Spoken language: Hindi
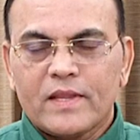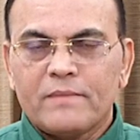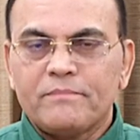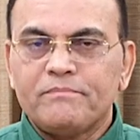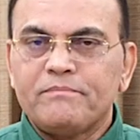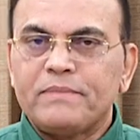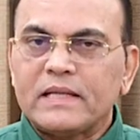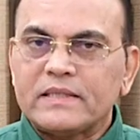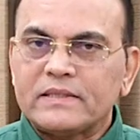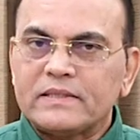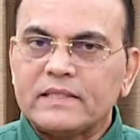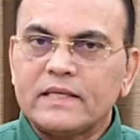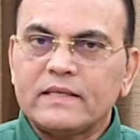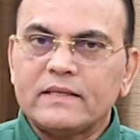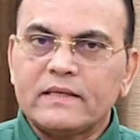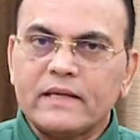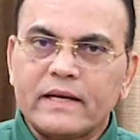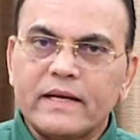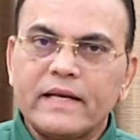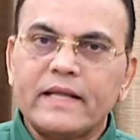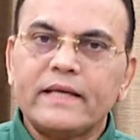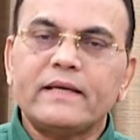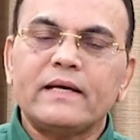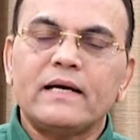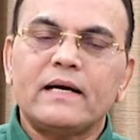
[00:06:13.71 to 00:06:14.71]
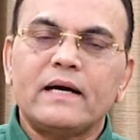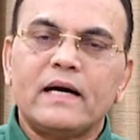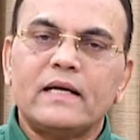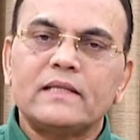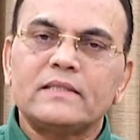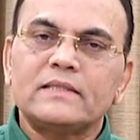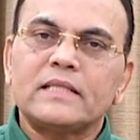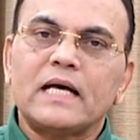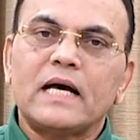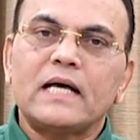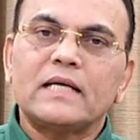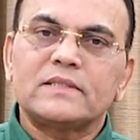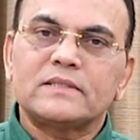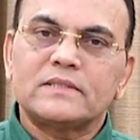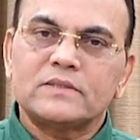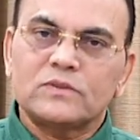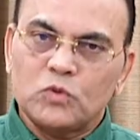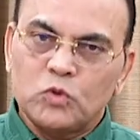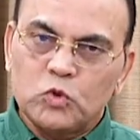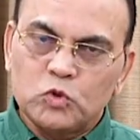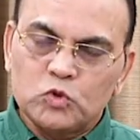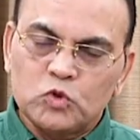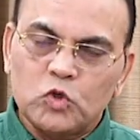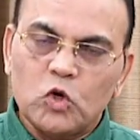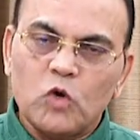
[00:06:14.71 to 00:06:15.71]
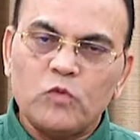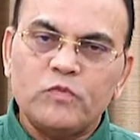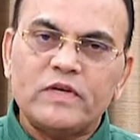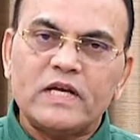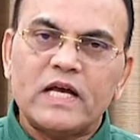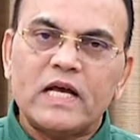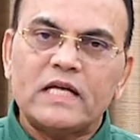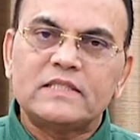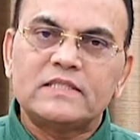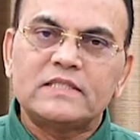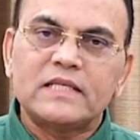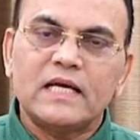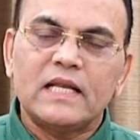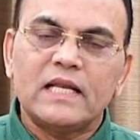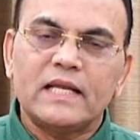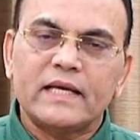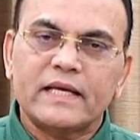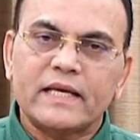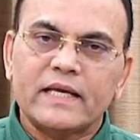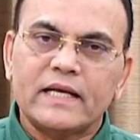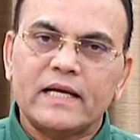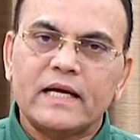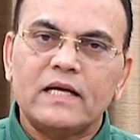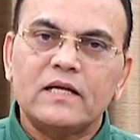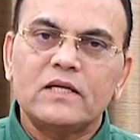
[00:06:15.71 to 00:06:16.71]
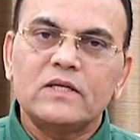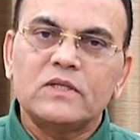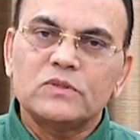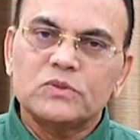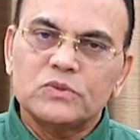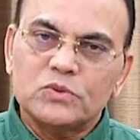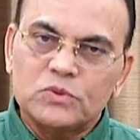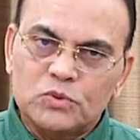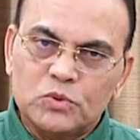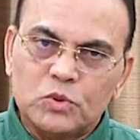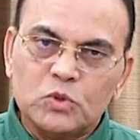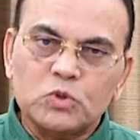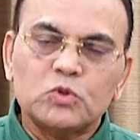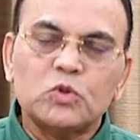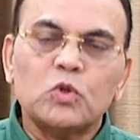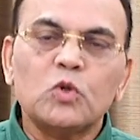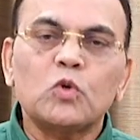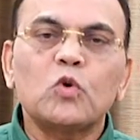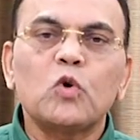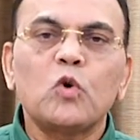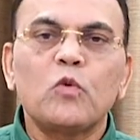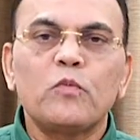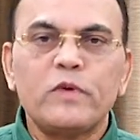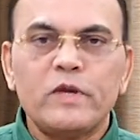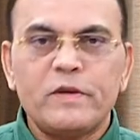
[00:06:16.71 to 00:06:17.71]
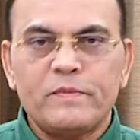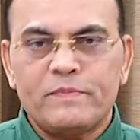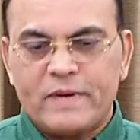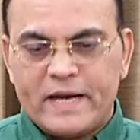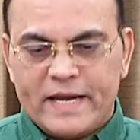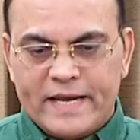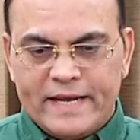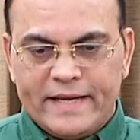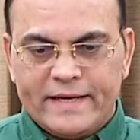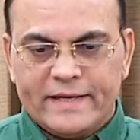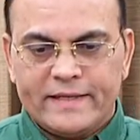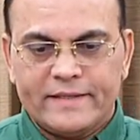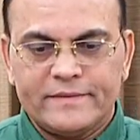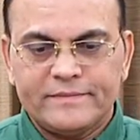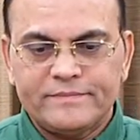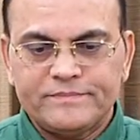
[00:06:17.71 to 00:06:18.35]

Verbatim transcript: बातें करने का अंदाज खुद को भी अच्छा लगेगा दूसरों को भी भाएगा